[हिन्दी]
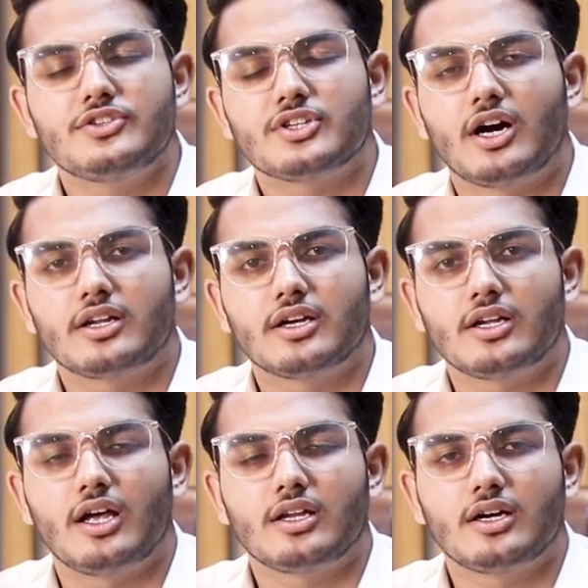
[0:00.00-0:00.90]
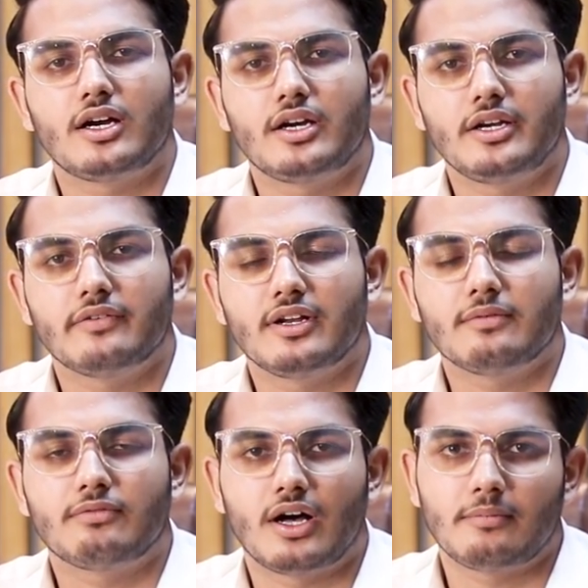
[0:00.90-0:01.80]
चार कनाल का
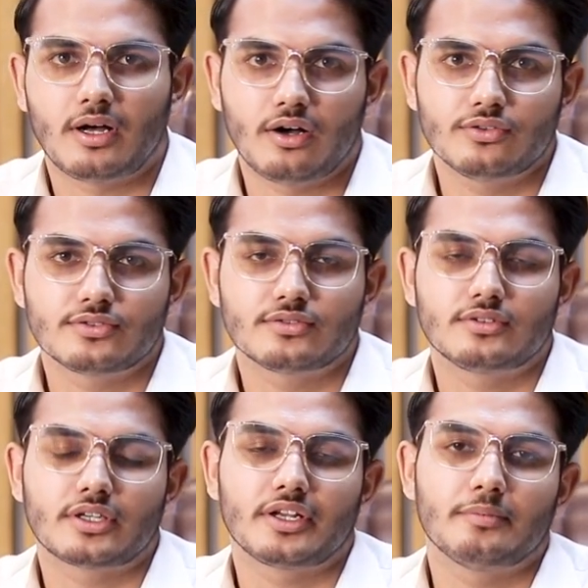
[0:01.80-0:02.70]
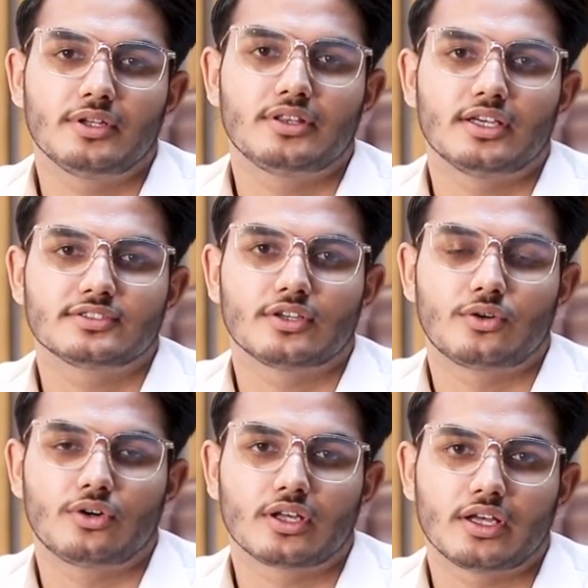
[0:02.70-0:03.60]
अनडेवलप फार्म हाउस तकरीबन दस
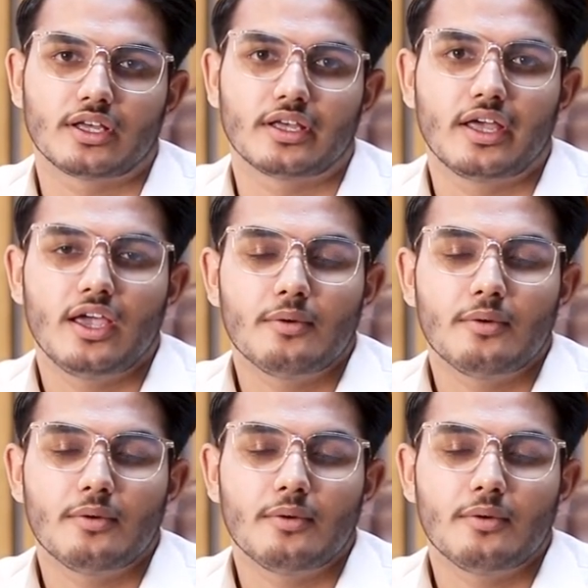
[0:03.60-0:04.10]
करोड़ का है